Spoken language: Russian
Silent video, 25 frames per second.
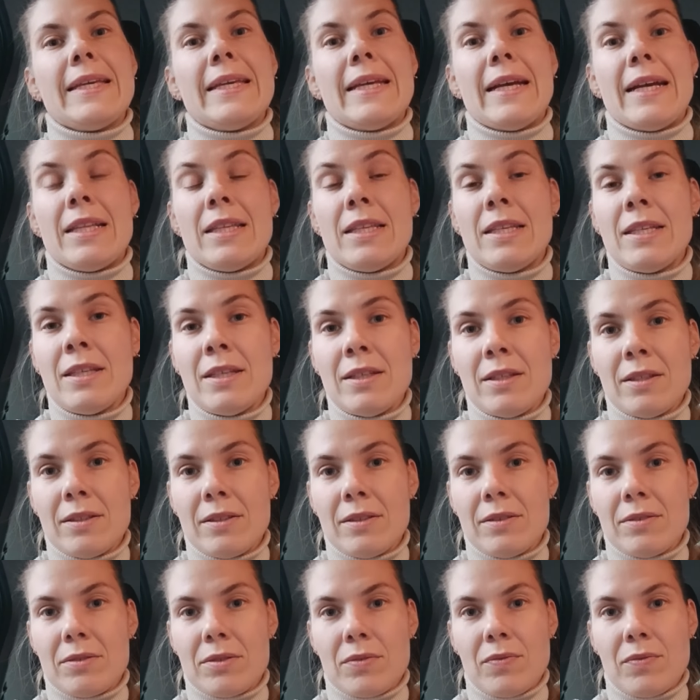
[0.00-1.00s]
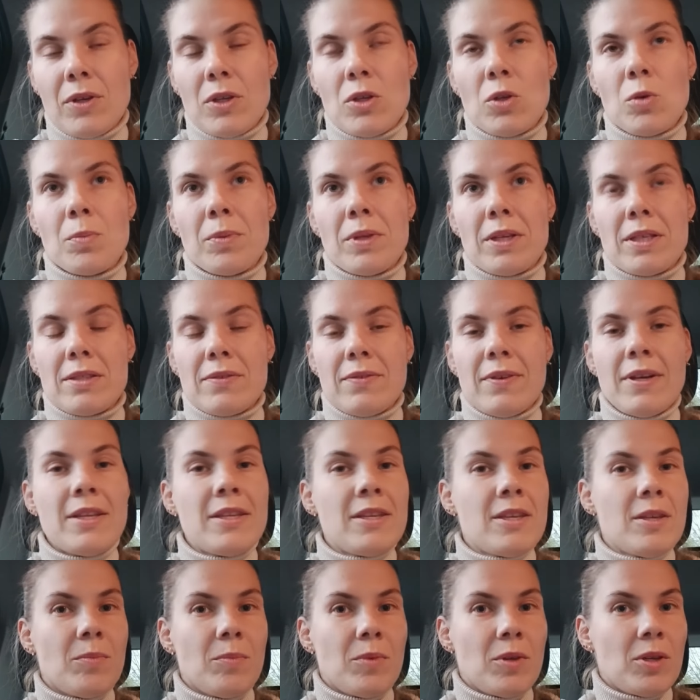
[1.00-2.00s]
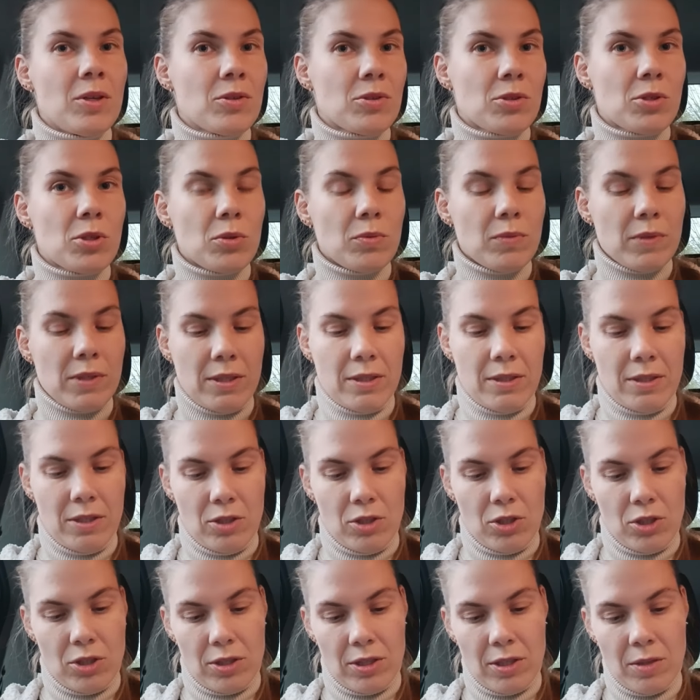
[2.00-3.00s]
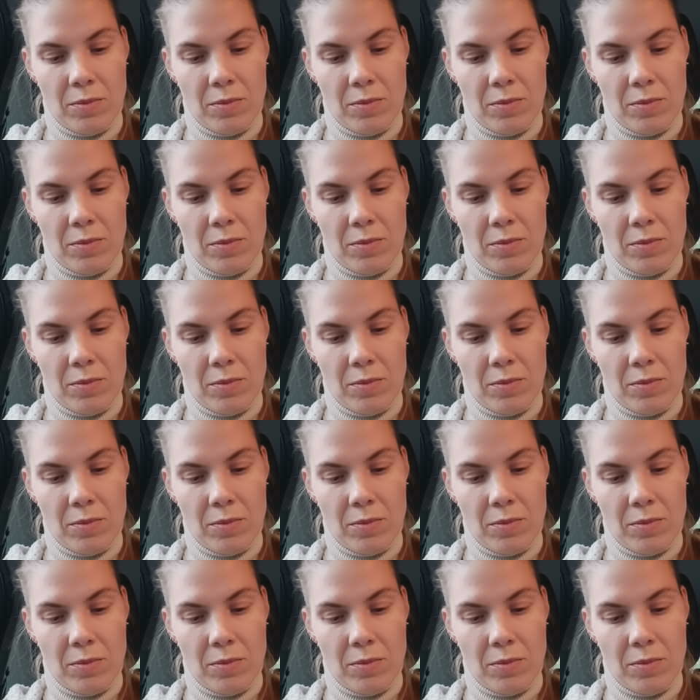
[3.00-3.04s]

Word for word: и они в своем названии имеют слово «стич».